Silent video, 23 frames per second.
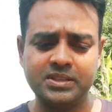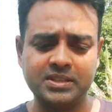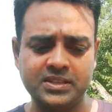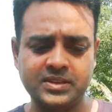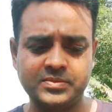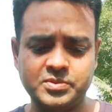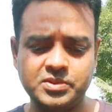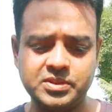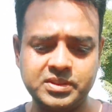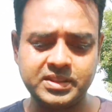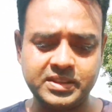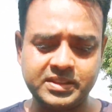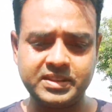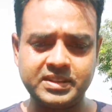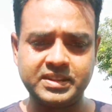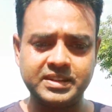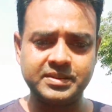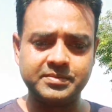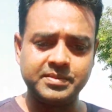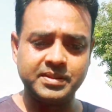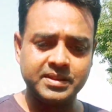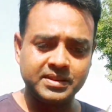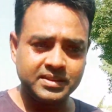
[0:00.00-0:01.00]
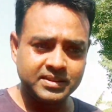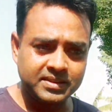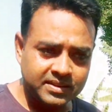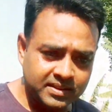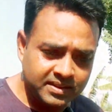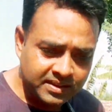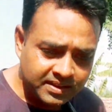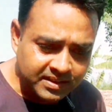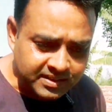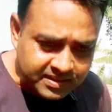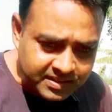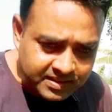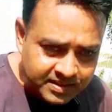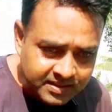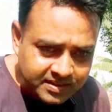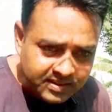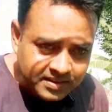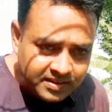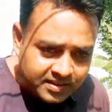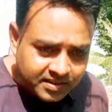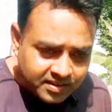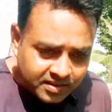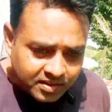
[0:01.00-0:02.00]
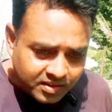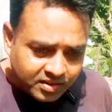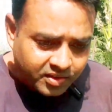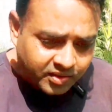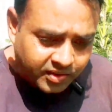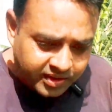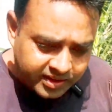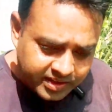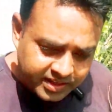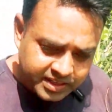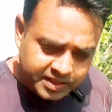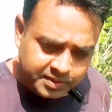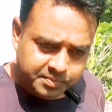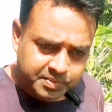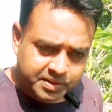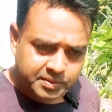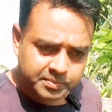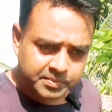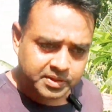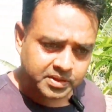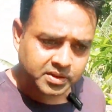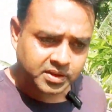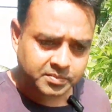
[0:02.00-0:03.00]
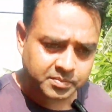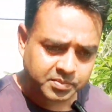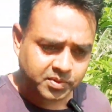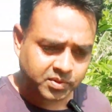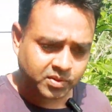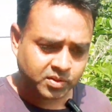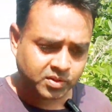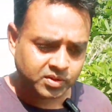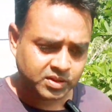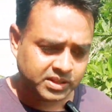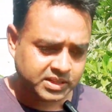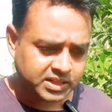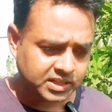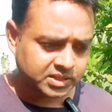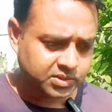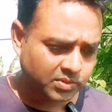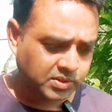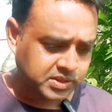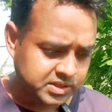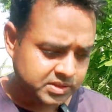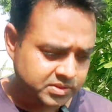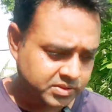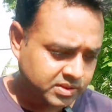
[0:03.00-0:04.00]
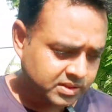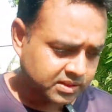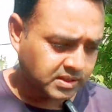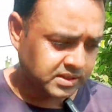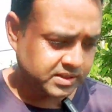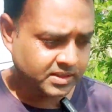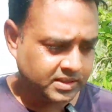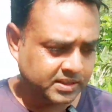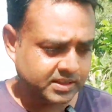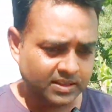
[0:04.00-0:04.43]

पीछे का मुझे दिख रहा है और एक पेड़ में आपको और दिखाता हूँ देखो